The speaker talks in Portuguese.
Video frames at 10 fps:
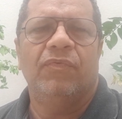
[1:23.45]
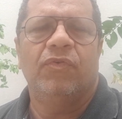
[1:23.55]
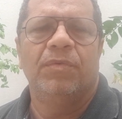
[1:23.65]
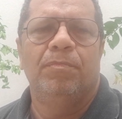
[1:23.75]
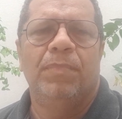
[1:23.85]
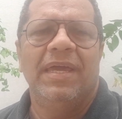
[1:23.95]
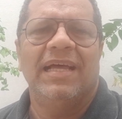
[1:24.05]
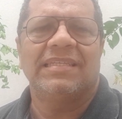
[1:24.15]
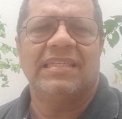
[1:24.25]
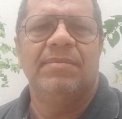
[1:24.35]
foi bem
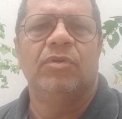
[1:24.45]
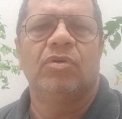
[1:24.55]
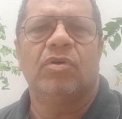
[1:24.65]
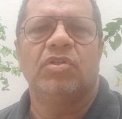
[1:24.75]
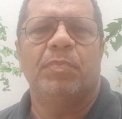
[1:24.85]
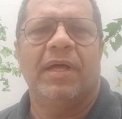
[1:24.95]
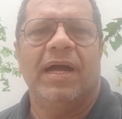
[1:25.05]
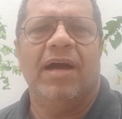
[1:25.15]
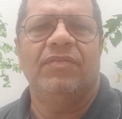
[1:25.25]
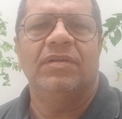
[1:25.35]
acima do que eu
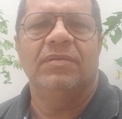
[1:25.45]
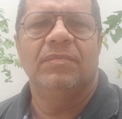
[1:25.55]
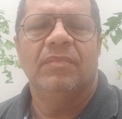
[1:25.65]
esperava